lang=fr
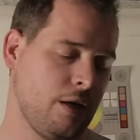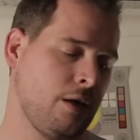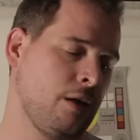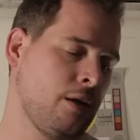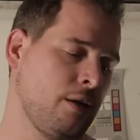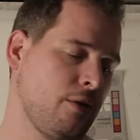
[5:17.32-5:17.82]

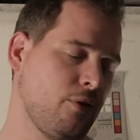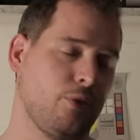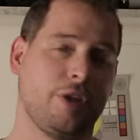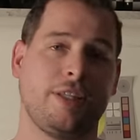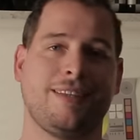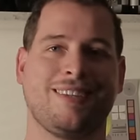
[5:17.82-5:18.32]

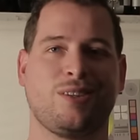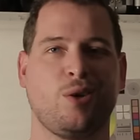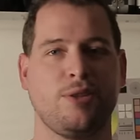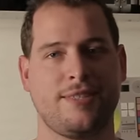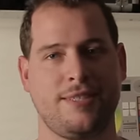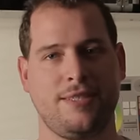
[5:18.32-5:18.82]
on est à
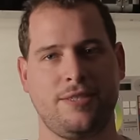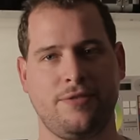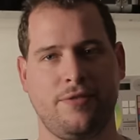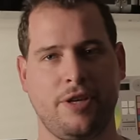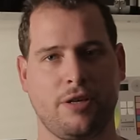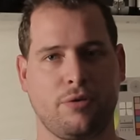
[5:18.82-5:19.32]

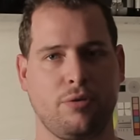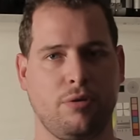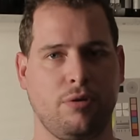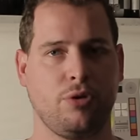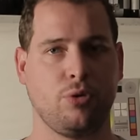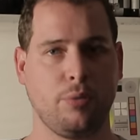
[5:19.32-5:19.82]

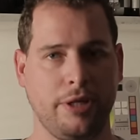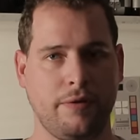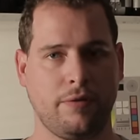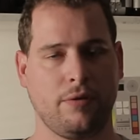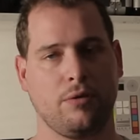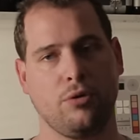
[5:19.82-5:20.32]

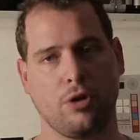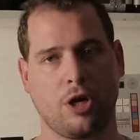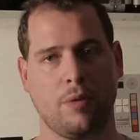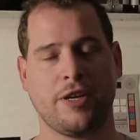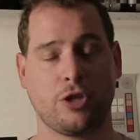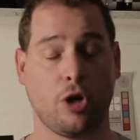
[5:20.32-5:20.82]
36,8 de
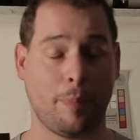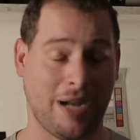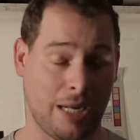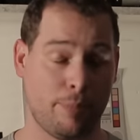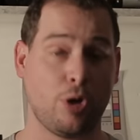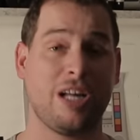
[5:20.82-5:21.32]
crop factor
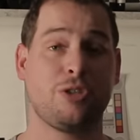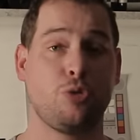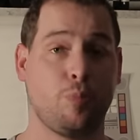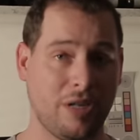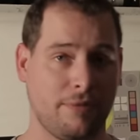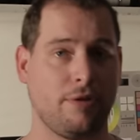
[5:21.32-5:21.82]
par rapport à
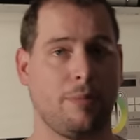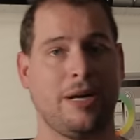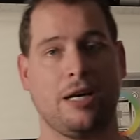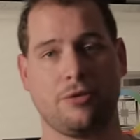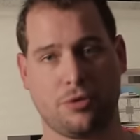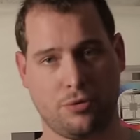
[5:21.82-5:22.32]
du plein
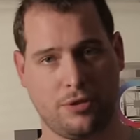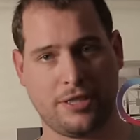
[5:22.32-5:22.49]
format sur du